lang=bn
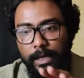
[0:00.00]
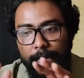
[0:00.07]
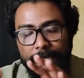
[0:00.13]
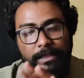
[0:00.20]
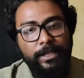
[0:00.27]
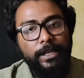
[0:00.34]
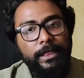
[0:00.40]

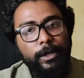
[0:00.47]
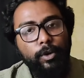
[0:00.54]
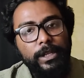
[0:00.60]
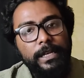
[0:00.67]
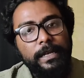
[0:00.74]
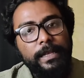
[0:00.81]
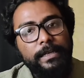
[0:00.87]
এই তৃতীয়
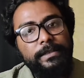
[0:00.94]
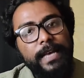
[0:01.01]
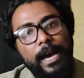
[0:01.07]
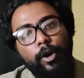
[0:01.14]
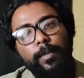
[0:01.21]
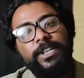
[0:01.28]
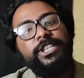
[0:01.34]
দিনে দেখছি
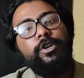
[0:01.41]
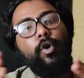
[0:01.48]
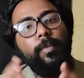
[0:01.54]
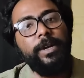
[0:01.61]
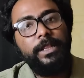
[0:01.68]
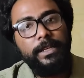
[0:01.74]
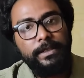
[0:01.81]
আরও বেশি
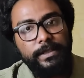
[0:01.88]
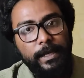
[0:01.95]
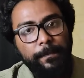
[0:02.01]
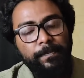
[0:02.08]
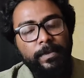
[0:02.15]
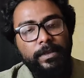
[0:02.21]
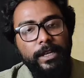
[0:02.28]
কমিয়ে দিয়েছে
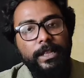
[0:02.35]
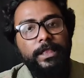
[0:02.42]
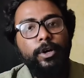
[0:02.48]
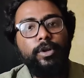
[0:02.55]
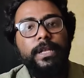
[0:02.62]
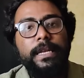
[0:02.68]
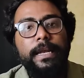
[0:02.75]

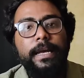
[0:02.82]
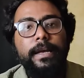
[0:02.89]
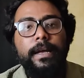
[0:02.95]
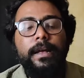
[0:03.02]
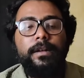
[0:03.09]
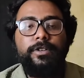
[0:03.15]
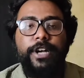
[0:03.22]
তৃতীয় দিনে
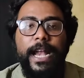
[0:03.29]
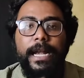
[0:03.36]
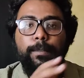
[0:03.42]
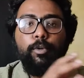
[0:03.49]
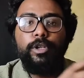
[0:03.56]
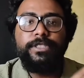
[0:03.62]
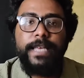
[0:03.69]
ট্রেড
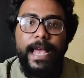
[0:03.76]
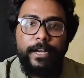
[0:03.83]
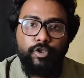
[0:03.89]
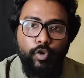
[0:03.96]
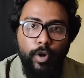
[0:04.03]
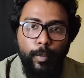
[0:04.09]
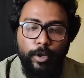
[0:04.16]
বলছে
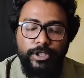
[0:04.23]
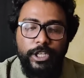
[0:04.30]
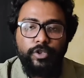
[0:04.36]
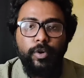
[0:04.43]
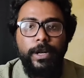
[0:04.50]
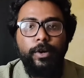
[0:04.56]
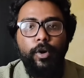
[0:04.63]
একশো উনপঞ্চাশ
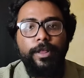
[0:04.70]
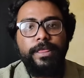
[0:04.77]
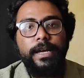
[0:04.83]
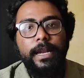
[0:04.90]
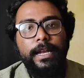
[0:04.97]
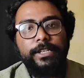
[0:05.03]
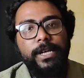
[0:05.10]
কোটি গ্রস
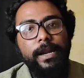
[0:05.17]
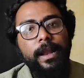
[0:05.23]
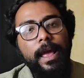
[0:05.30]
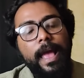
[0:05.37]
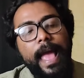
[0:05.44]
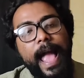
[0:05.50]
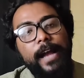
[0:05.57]
কালেকশন
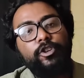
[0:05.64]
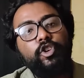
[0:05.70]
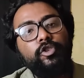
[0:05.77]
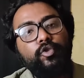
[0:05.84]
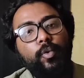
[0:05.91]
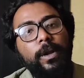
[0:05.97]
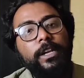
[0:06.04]
একশো
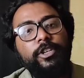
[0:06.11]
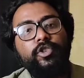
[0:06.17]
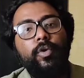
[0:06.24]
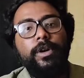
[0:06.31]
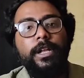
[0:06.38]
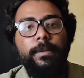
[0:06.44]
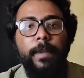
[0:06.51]
চুয়াল্লিশ
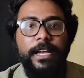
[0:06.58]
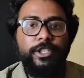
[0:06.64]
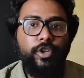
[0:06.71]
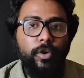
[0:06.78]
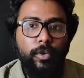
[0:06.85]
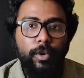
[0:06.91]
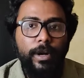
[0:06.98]
কোটি বাইশ
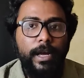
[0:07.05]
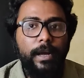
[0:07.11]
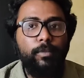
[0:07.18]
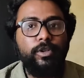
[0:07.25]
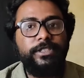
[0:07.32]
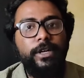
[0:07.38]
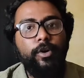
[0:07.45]
লক্ষ টাকা
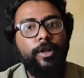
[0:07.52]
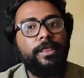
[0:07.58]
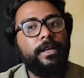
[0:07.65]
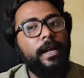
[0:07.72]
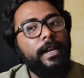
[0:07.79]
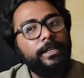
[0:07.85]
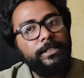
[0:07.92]
বলছে গ্রস
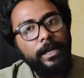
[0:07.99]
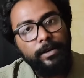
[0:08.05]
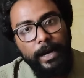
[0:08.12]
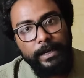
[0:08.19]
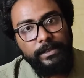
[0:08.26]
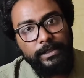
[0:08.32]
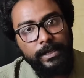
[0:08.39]
কালেকশন
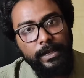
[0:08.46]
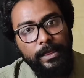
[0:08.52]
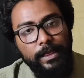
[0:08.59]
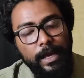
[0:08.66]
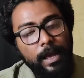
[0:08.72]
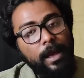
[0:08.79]
রেড চিলিস